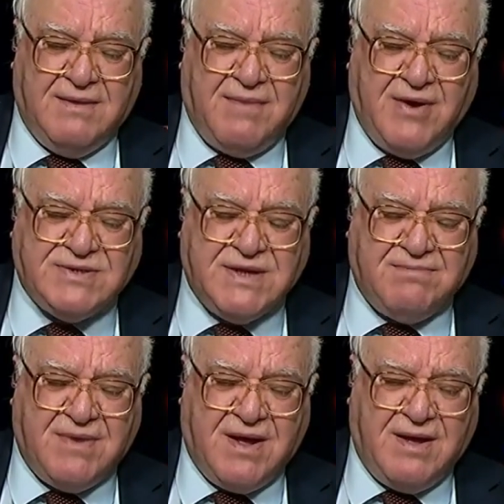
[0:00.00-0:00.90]
ما
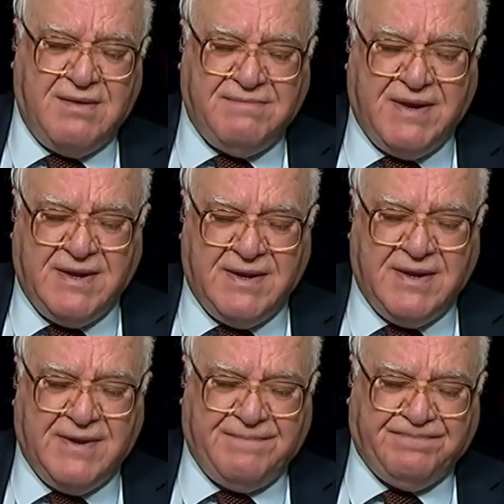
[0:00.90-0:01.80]
يسمى
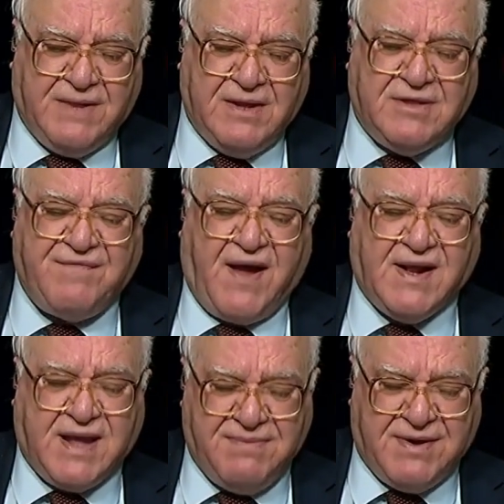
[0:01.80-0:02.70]
بالدفعة
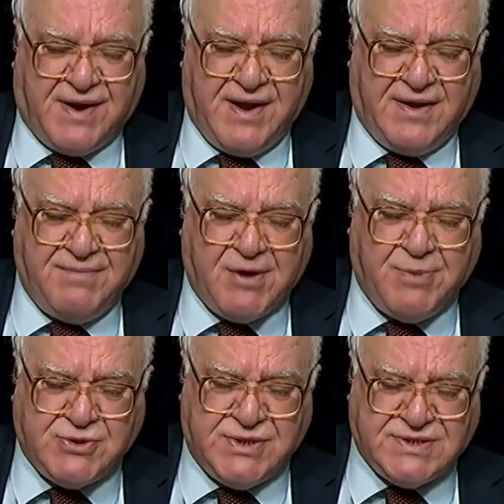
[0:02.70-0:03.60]
الكبيرة يعني بيك
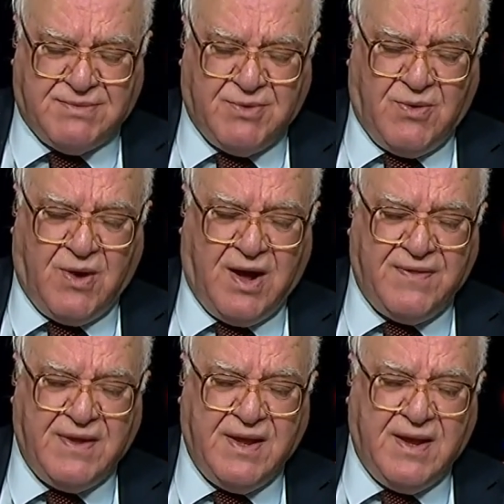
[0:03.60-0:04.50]
بوش يسموه
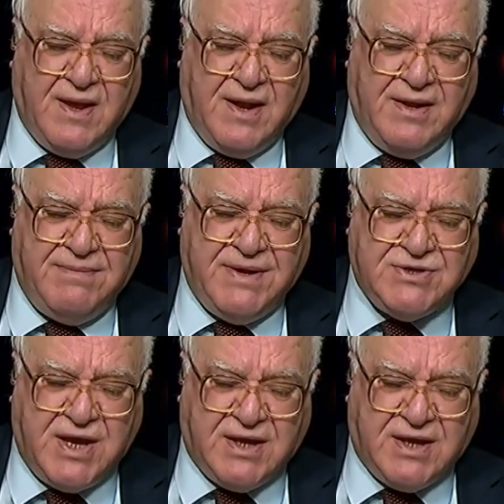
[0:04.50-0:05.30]
هذا اللي بشيء